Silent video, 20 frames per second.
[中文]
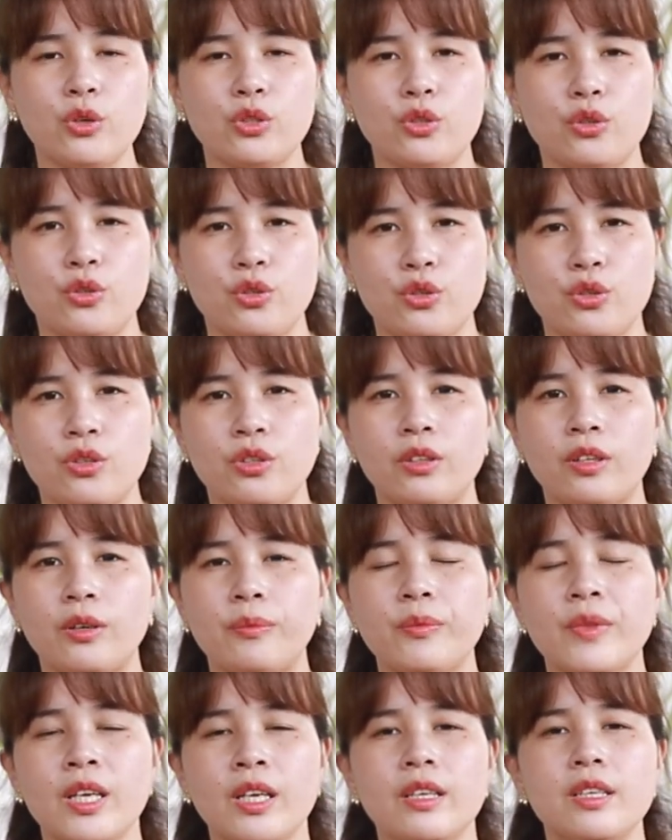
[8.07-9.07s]
或者是
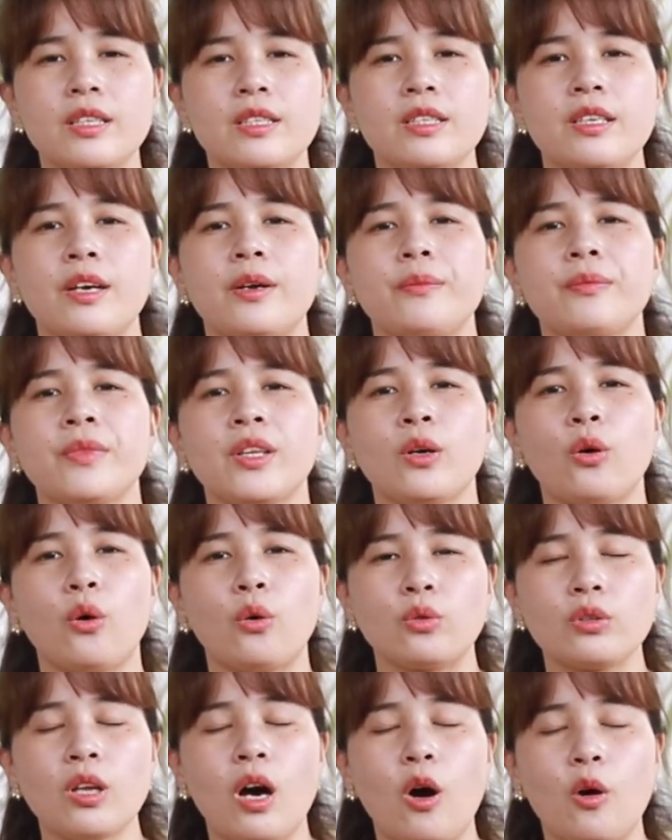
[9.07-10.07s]
呢一些
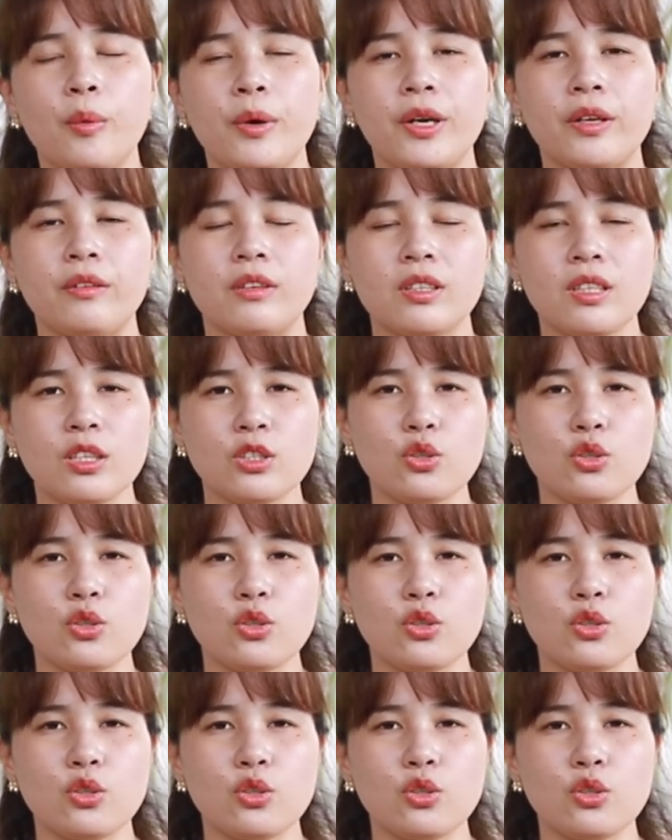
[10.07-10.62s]
红陶盆。